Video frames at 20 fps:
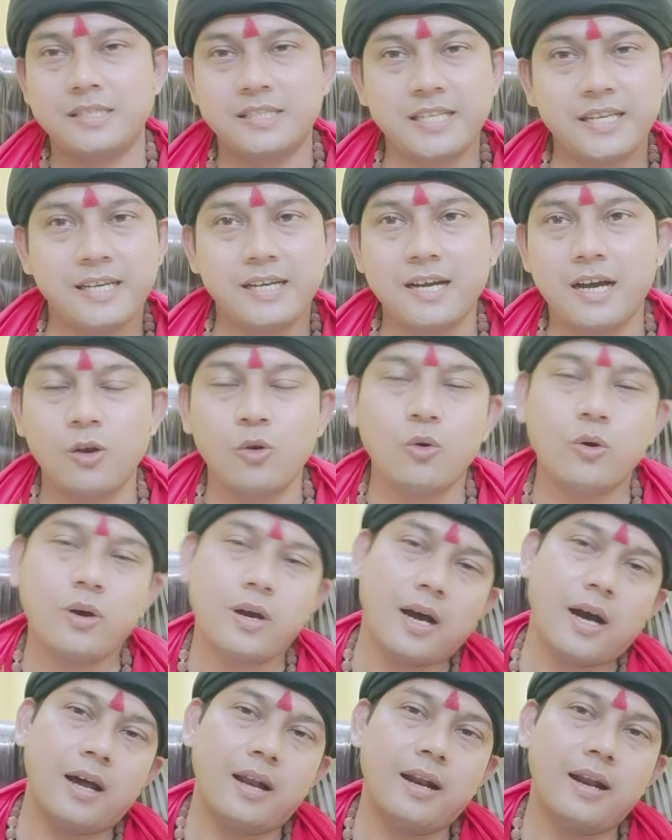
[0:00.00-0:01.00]
সেই কালো
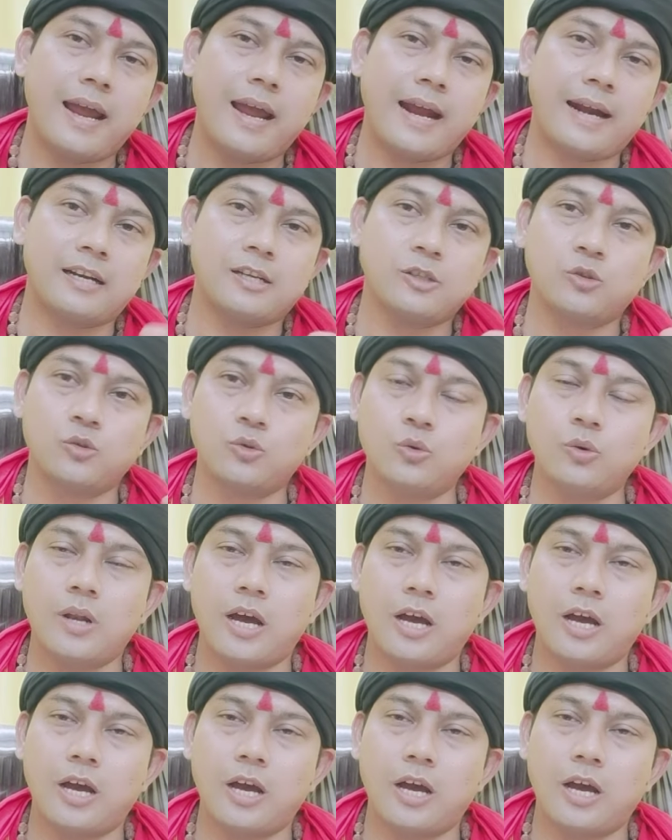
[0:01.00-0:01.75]
কার একটা শুধু